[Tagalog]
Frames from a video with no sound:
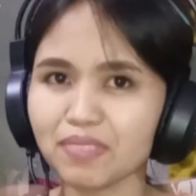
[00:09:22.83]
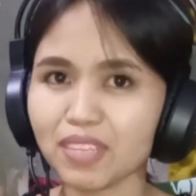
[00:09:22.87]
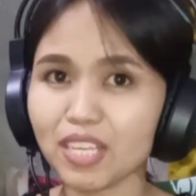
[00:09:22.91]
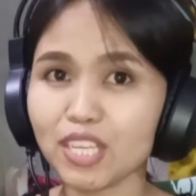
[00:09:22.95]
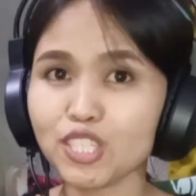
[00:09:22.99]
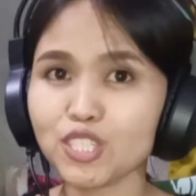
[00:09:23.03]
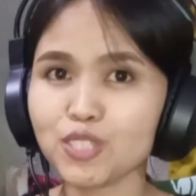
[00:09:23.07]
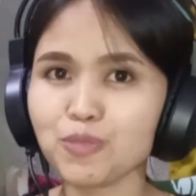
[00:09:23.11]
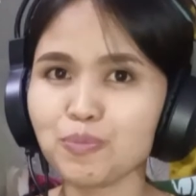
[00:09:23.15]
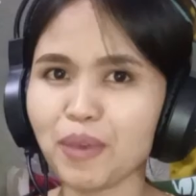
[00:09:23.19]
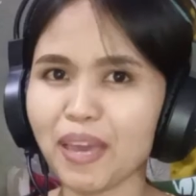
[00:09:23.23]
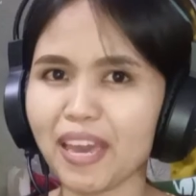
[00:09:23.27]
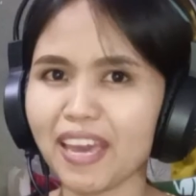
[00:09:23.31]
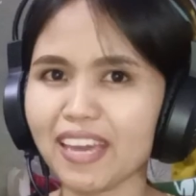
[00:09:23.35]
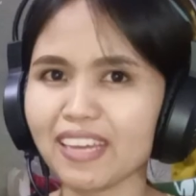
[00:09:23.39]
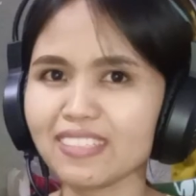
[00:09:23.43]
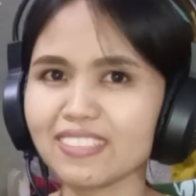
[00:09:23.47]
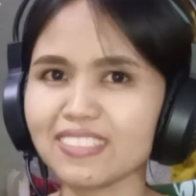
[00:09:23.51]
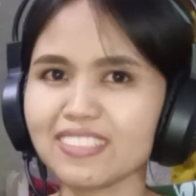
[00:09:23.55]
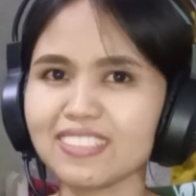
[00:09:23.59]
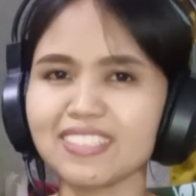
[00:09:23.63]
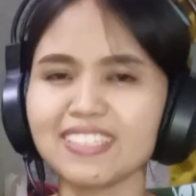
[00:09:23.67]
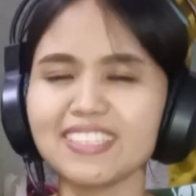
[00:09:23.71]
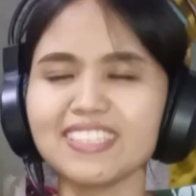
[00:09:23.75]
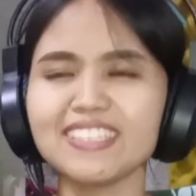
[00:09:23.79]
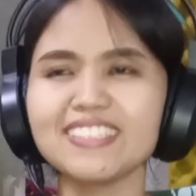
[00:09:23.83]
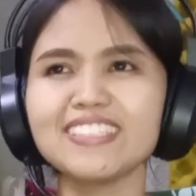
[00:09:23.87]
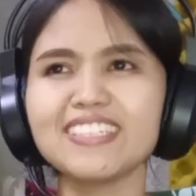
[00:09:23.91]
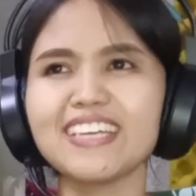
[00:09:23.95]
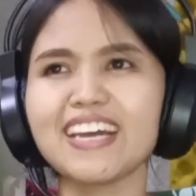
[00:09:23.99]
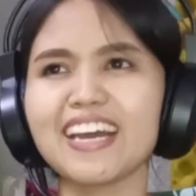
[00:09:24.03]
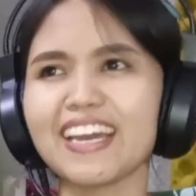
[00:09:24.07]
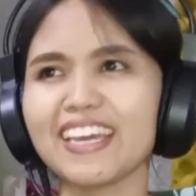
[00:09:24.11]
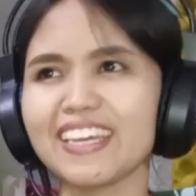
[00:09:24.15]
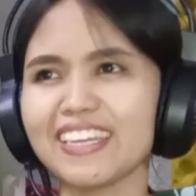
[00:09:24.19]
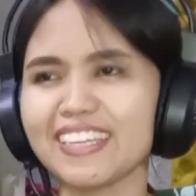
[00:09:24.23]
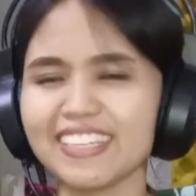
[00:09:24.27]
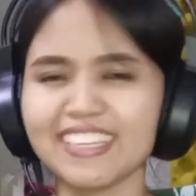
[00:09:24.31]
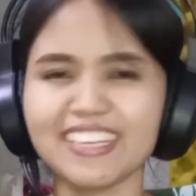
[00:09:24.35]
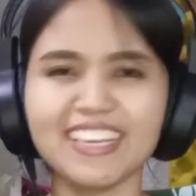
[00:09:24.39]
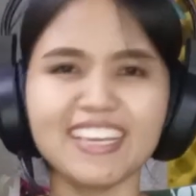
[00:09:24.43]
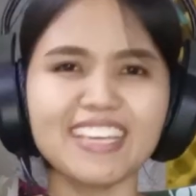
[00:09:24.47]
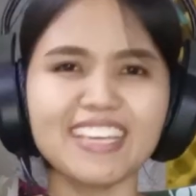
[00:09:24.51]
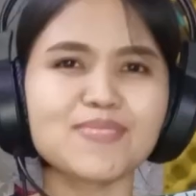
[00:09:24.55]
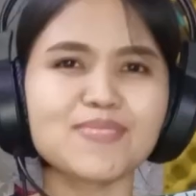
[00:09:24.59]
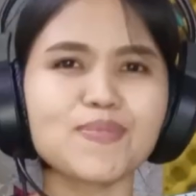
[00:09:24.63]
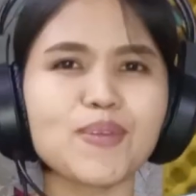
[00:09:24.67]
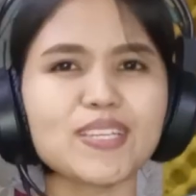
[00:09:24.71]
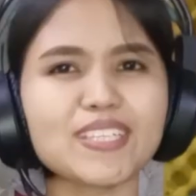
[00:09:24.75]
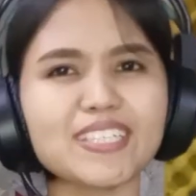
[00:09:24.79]
expect, in die
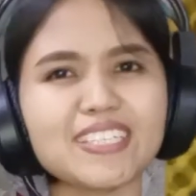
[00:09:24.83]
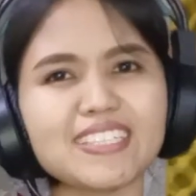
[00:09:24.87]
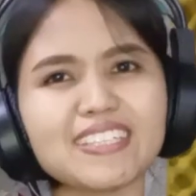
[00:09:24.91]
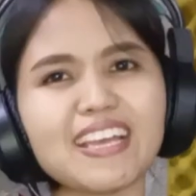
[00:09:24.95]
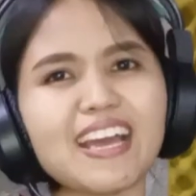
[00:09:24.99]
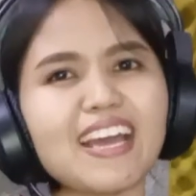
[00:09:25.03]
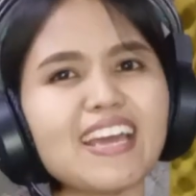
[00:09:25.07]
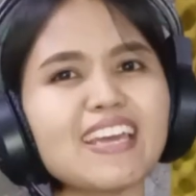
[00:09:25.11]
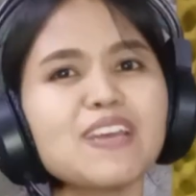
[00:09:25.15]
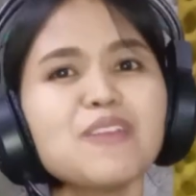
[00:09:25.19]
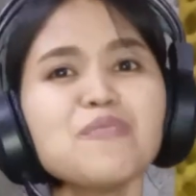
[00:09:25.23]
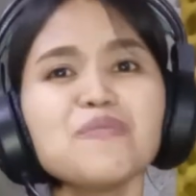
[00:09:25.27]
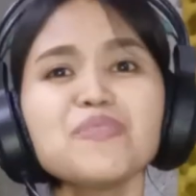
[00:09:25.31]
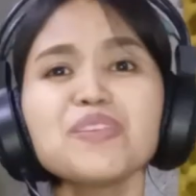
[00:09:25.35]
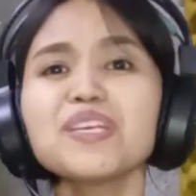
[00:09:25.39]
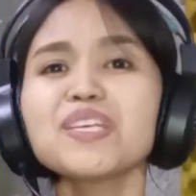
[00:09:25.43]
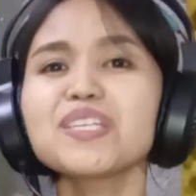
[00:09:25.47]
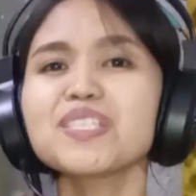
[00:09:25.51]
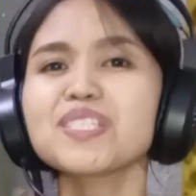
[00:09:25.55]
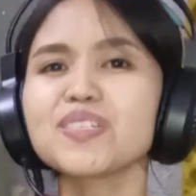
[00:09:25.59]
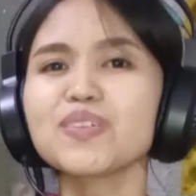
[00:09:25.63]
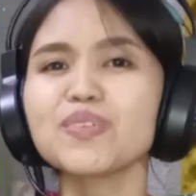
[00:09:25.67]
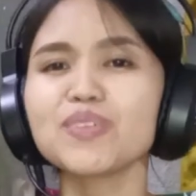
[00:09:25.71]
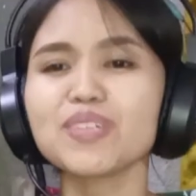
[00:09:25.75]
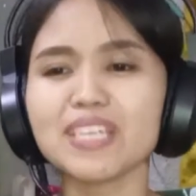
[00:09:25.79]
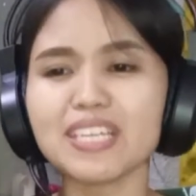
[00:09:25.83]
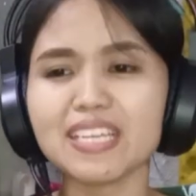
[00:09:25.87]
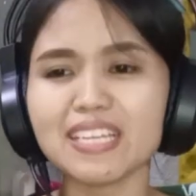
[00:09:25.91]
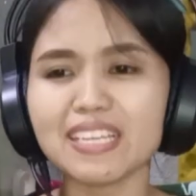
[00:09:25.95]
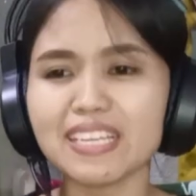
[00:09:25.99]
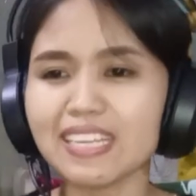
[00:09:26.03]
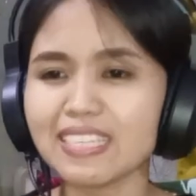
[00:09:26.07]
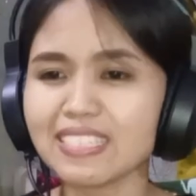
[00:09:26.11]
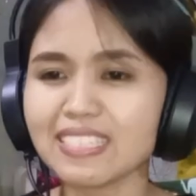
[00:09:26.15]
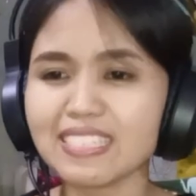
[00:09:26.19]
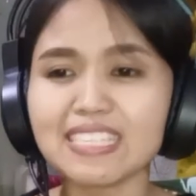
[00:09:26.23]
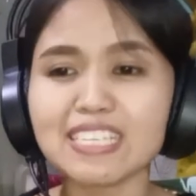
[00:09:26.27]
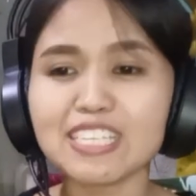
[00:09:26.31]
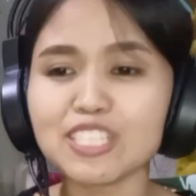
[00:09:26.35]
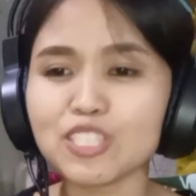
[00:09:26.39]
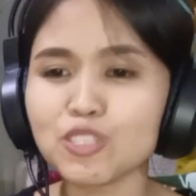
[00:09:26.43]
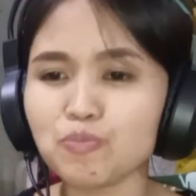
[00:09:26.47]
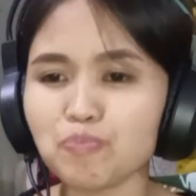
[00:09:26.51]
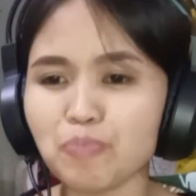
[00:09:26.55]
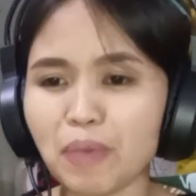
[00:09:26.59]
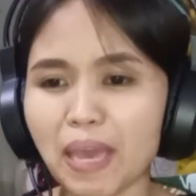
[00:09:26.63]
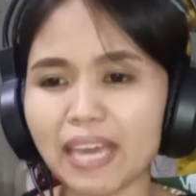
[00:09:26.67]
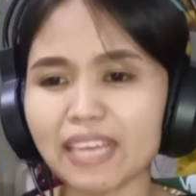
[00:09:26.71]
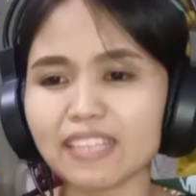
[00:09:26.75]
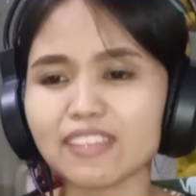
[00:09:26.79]
expect, in die So, let's
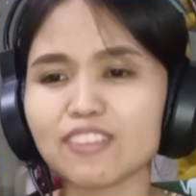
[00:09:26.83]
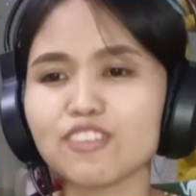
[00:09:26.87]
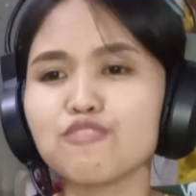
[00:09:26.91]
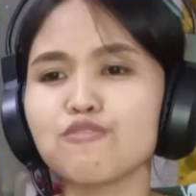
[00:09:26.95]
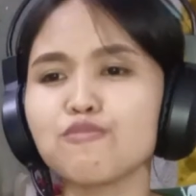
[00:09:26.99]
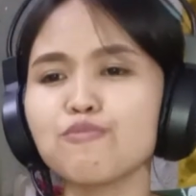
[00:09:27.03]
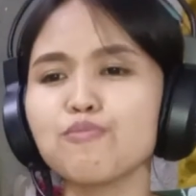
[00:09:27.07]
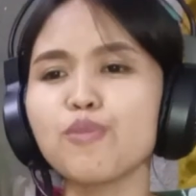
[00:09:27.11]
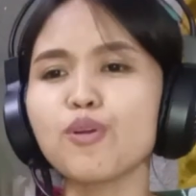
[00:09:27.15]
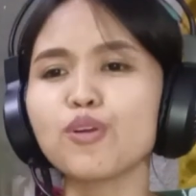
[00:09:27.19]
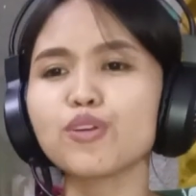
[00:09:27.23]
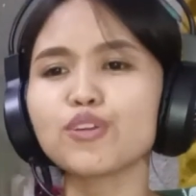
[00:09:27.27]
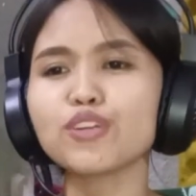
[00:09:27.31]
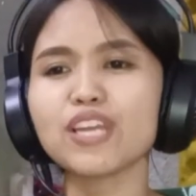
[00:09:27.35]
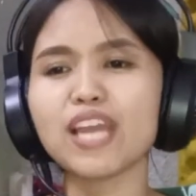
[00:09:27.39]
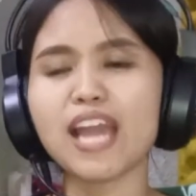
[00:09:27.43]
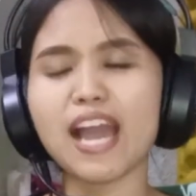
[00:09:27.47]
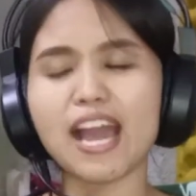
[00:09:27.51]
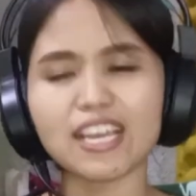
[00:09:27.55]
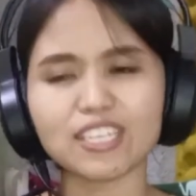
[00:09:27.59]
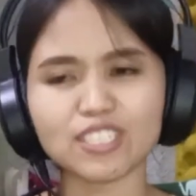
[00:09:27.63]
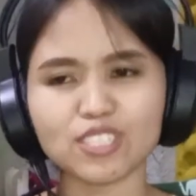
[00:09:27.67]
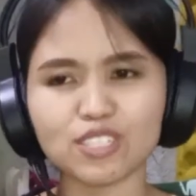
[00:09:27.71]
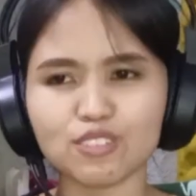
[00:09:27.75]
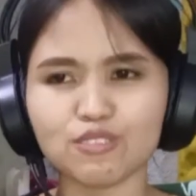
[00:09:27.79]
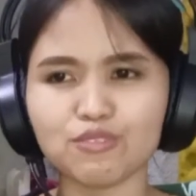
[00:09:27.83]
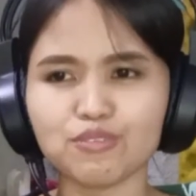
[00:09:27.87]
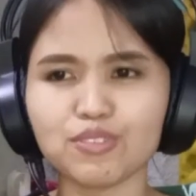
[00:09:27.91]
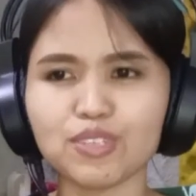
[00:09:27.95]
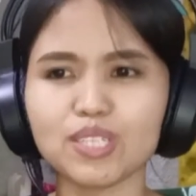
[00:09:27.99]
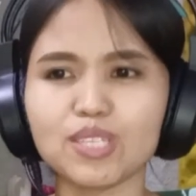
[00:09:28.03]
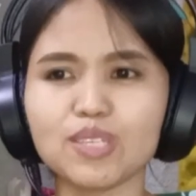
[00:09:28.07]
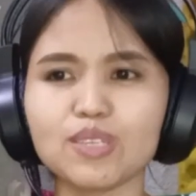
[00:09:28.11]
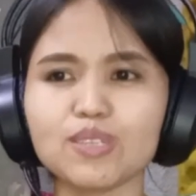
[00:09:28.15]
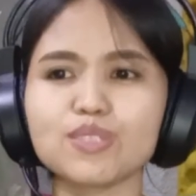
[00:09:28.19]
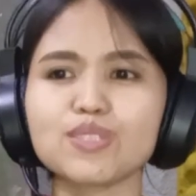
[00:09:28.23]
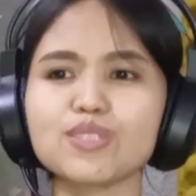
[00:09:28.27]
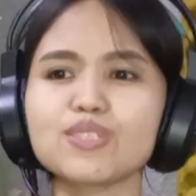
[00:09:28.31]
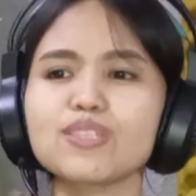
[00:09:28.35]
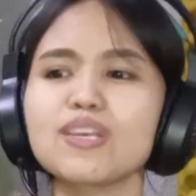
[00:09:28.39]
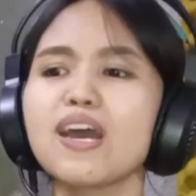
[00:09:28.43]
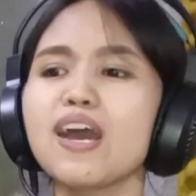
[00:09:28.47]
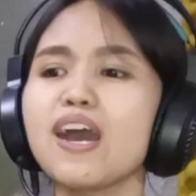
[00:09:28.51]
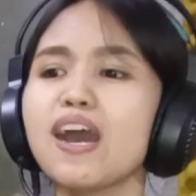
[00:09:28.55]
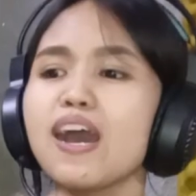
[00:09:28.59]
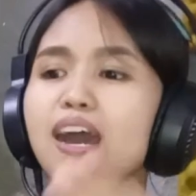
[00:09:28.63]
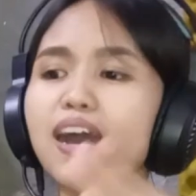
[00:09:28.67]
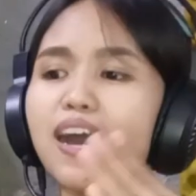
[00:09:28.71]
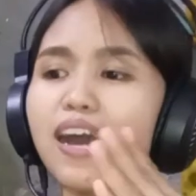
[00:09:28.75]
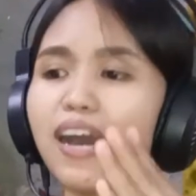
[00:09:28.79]
expect of more reaction videos
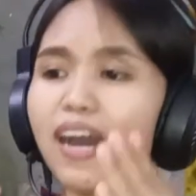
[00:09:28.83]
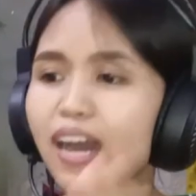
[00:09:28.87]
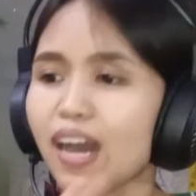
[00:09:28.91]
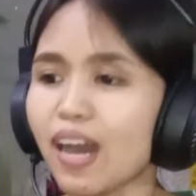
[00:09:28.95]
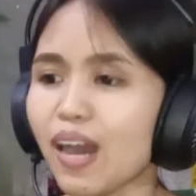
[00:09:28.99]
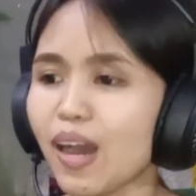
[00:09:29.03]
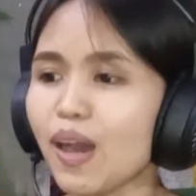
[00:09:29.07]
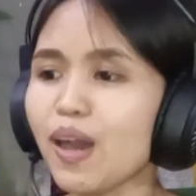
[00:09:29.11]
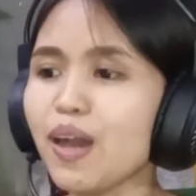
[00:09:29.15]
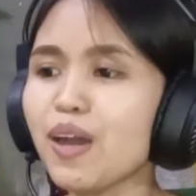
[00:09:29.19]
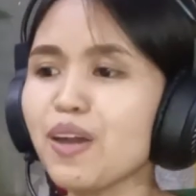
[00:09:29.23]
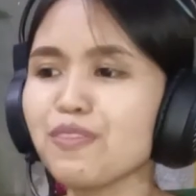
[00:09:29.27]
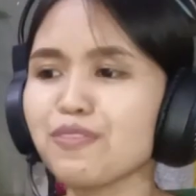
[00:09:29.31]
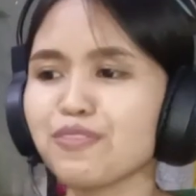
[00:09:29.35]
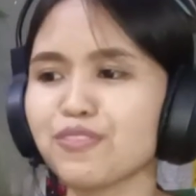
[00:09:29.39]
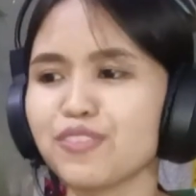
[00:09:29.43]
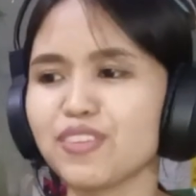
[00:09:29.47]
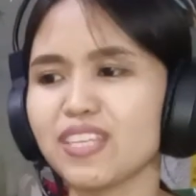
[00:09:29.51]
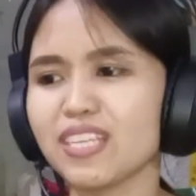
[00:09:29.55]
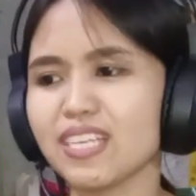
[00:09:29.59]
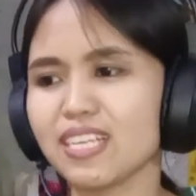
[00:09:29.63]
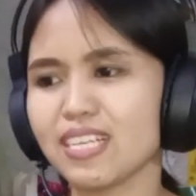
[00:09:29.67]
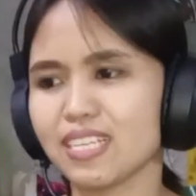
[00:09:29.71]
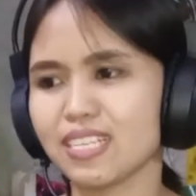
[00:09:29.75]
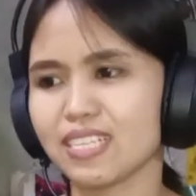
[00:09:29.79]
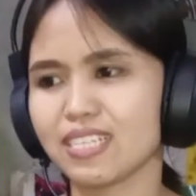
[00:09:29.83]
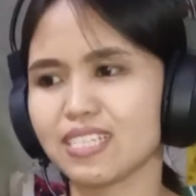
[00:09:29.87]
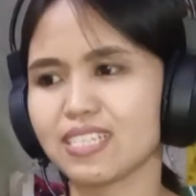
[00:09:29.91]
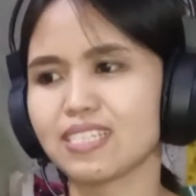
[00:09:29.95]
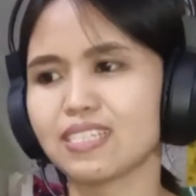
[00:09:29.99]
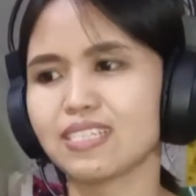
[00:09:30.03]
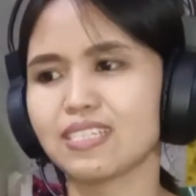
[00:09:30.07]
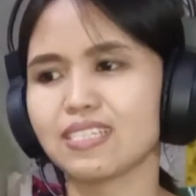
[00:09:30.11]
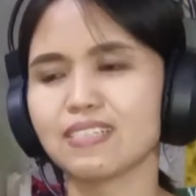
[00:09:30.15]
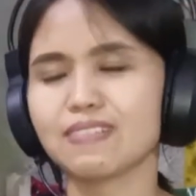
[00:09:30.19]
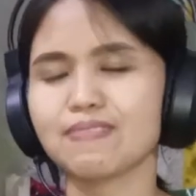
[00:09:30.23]
of this